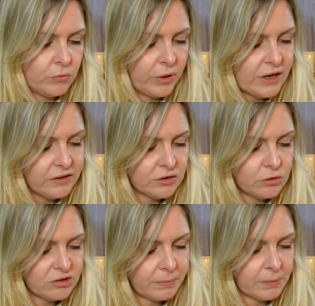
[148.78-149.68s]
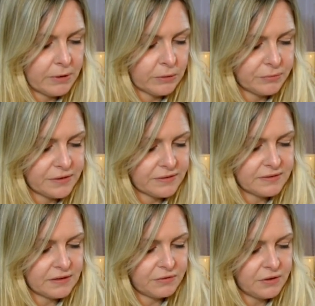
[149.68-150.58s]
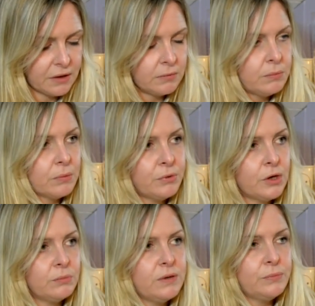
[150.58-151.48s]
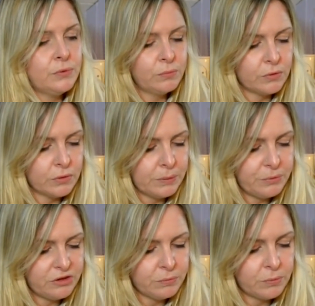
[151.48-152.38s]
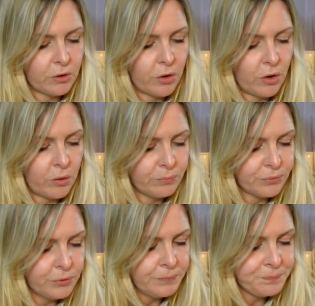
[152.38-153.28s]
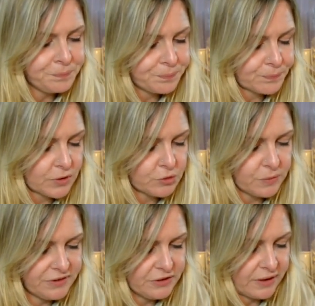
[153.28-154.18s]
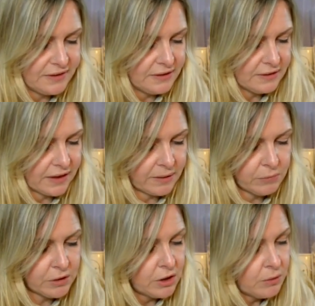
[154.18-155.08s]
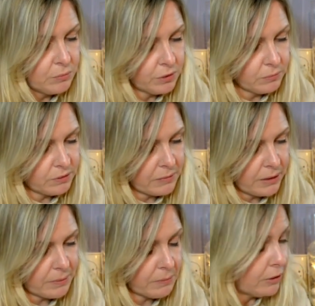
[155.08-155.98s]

ouais, la texture, c'est pas mal, en fait. Ça fait quand même un peu comme les baumes, les petits baumes en, en peau. Je pensais que ça aurait été une crème, mais non, ça m'a l'air pas